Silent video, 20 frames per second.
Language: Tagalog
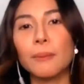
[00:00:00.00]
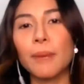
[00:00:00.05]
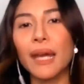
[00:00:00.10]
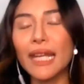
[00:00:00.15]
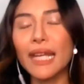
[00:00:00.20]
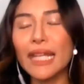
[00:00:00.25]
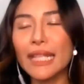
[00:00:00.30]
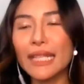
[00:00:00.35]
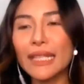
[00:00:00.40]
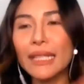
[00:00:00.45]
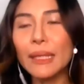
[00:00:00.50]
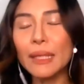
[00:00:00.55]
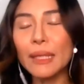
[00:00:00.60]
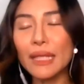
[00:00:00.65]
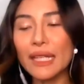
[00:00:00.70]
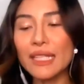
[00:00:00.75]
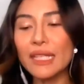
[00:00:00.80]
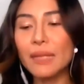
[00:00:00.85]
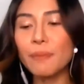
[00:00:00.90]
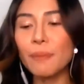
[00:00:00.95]
Para hindi,
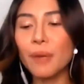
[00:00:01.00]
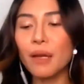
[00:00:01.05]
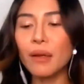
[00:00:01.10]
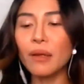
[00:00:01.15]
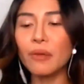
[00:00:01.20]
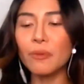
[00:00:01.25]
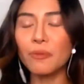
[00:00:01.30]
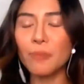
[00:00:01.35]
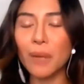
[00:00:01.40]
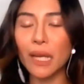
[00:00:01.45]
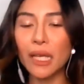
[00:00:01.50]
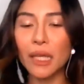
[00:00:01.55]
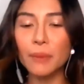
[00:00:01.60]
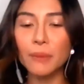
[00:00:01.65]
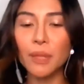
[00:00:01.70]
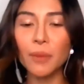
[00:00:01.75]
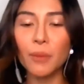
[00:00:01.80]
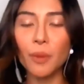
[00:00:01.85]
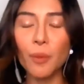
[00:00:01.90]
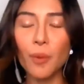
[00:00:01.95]
kasi pag
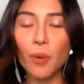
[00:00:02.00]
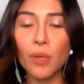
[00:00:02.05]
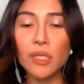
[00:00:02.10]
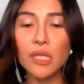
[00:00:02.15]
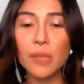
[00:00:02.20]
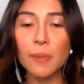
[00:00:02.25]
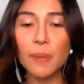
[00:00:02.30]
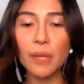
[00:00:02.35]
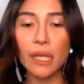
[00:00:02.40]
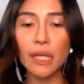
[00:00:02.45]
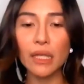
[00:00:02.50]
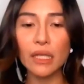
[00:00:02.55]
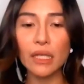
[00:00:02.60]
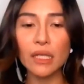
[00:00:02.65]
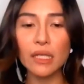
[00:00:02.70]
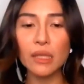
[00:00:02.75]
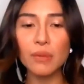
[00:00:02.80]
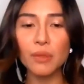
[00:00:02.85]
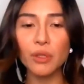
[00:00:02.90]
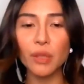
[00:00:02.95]
pakiramdam ko po kasi pag
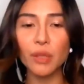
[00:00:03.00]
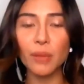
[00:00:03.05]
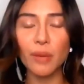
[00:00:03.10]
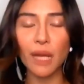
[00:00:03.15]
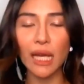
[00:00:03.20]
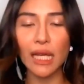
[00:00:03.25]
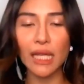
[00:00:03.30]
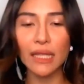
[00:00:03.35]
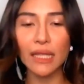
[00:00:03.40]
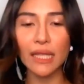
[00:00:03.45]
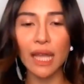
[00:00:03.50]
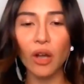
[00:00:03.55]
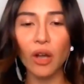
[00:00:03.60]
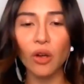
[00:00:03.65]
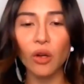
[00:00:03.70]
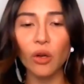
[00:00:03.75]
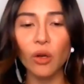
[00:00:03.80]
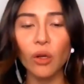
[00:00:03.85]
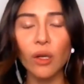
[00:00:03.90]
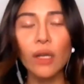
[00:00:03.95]
inisip ko na magaling na
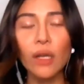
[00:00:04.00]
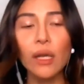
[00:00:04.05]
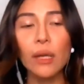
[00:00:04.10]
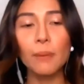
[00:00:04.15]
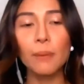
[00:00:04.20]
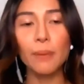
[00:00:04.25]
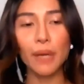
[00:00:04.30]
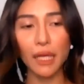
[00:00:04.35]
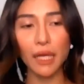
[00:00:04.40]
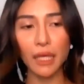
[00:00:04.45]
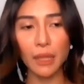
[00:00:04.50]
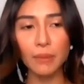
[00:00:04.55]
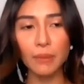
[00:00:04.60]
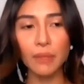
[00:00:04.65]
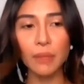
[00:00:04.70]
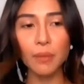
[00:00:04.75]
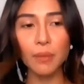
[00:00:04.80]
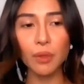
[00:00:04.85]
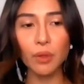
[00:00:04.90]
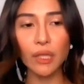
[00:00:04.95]
ako,
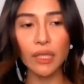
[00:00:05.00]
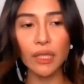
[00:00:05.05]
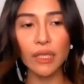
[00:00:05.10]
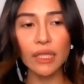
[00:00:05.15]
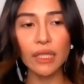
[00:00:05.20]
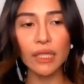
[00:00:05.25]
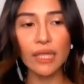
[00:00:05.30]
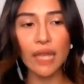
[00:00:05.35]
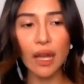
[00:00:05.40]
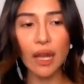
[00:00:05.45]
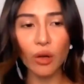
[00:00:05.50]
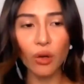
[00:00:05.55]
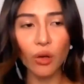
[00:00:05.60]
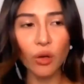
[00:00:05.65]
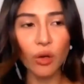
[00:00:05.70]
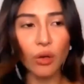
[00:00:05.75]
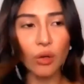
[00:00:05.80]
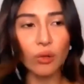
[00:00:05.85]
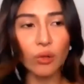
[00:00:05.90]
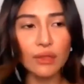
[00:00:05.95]
pakiramdam ko hindi na
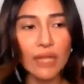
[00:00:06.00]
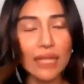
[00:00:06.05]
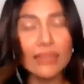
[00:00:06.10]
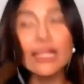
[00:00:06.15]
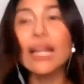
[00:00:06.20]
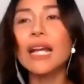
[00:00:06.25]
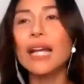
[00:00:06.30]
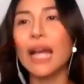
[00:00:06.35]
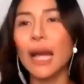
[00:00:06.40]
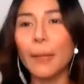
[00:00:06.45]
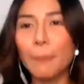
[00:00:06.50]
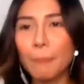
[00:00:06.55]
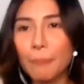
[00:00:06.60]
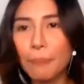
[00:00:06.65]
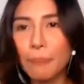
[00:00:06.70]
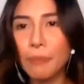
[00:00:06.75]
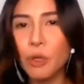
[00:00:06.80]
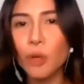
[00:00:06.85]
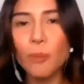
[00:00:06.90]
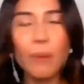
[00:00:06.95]
ako tatanggap.
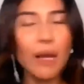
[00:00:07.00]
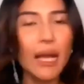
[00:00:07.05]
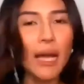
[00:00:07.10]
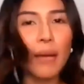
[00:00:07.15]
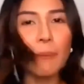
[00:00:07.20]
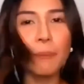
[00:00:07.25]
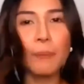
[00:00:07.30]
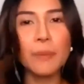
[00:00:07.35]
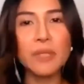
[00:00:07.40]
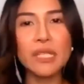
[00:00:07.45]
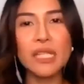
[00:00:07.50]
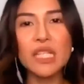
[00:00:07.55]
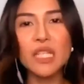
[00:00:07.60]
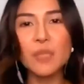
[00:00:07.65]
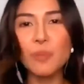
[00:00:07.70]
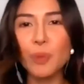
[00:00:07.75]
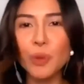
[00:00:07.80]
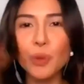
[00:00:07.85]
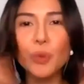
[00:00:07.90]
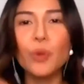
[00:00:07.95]
Kumbaga,
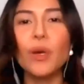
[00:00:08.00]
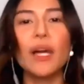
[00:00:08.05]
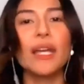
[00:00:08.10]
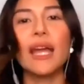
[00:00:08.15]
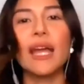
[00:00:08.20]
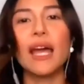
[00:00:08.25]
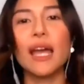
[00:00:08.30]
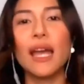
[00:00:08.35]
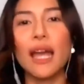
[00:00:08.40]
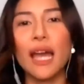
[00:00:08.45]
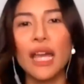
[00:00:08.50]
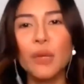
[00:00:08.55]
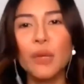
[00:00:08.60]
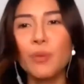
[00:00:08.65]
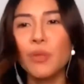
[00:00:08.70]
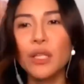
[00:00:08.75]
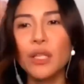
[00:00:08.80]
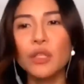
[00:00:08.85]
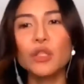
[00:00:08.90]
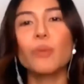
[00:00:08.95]
since puno ka na, ayaw
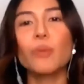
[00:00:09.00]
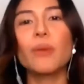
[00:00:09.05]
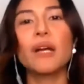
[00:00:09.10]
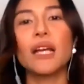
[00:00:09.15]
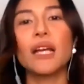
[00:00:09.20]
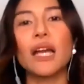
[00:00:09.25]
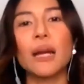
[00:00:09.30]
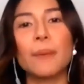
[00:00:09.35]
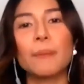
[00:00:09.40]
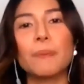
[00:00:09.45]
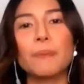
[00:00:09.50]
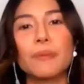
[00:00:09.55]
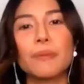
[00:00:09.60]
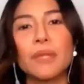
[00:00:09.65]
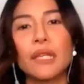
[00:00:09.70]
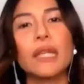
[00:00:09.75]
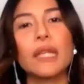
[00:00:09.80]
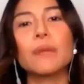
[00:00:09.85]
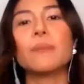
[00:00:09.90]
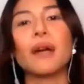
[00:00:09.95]
mo nang tumanggap
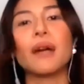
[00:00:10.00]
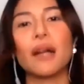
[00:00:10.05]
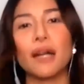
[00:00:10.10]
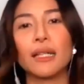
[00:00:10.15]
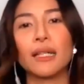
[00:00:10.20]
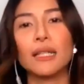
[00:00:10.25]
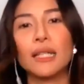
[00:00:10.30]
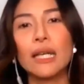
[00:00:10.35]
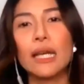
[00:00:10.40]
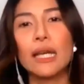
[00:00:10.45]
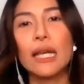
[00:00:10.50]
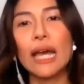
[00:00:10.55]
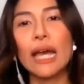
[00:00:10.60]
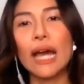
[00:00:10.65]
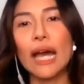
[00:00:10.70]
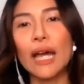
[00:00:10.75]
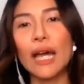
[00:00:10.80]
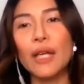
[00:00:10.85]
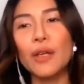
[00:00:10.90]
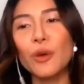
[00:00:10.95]
ng iba.
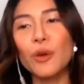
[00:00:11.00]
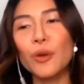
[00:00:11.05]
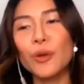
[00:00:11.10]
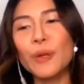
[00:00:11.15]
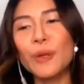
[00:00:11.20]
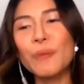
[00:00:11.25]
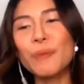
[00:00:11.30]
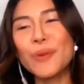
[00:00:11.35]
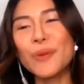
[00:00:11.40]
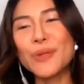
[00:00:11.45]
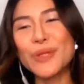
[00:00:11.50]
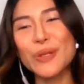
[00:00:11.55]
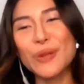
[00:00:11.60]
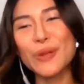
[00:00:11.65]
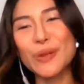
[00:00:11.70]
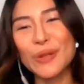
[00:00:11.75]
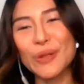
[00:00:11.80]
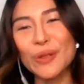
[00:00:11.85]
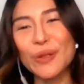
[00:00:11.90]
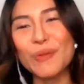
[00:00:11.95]
Ayoko rin po
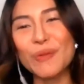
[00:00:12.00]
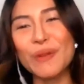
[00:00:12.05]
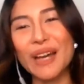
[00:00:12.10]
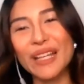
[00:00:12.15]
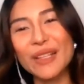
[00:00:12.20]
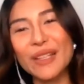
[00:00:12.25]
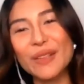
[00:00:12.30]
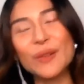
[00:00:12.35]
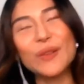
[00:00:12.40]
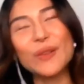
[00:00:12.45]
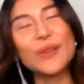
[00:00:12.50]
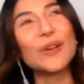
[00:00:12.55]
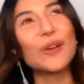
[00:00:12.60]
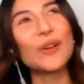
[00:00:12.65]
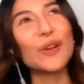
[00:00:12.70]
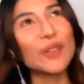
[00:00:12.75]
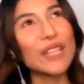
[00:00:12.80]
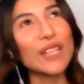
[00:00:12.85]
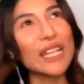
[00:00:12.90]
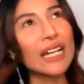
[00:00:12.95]
sigurong lumaki yung ulo
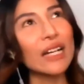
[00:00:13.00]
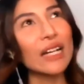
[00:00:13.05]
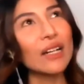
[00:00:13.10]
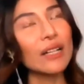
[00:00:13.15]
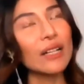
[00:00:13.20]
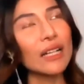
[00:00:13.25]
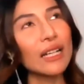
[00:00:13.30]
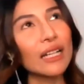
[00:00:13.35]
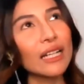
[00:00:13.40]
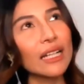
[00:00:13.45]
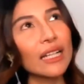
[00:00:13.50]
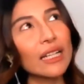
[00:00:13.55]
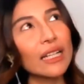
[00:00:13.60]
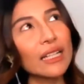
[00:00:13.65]
ko na hmm,